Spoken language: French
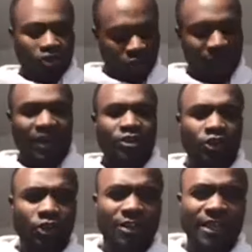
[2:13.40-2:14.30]
vais
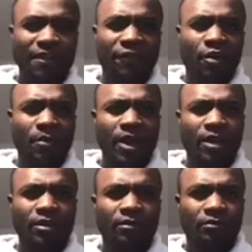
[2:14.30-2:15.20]
juste
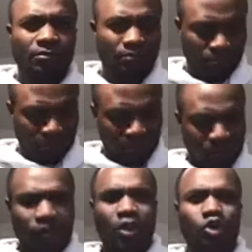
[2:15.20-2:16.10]
informer
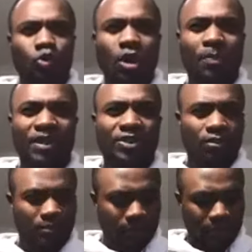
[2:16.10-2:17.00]
deux ou trois
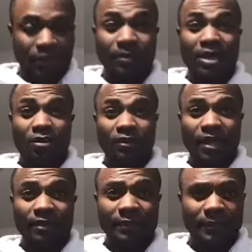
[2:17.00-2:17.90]
personnes de mes
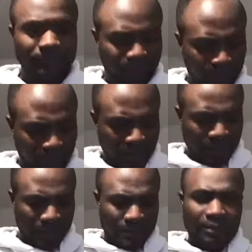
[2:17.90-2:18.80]
contacts
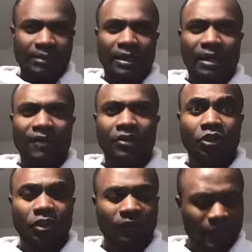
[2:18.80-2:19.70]
avant de
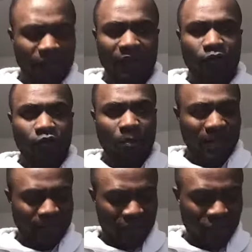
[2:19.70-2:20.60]
revenir vers vous, vous
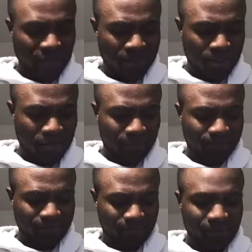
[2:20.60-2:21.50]
partager rapidement.
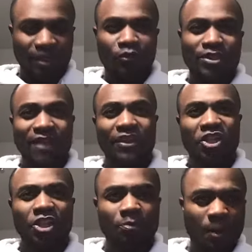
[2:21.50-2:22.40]
Vous savez que
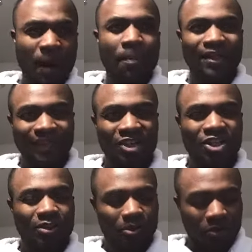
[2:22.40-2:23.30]
je ne peux pas
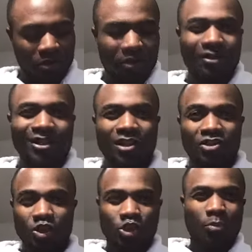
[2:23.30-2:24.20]
partager, donc euh,
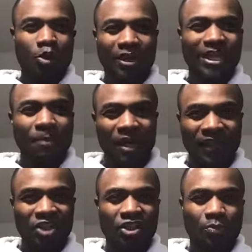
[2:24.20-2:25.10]
je suis bloqué des
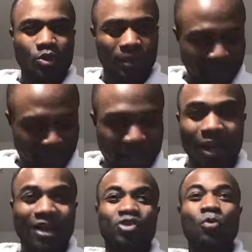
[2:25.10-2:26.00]
partages depuis. C'est d'ailleurs
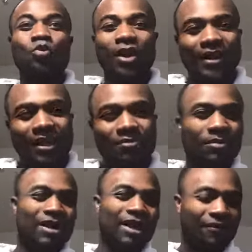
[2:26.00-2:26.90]
la raison pour laquelle
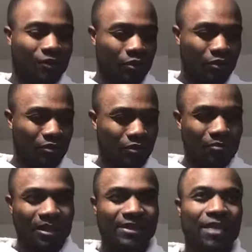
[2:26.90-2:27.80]
même les lives de
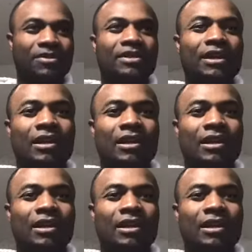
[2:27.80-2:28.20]
mes amis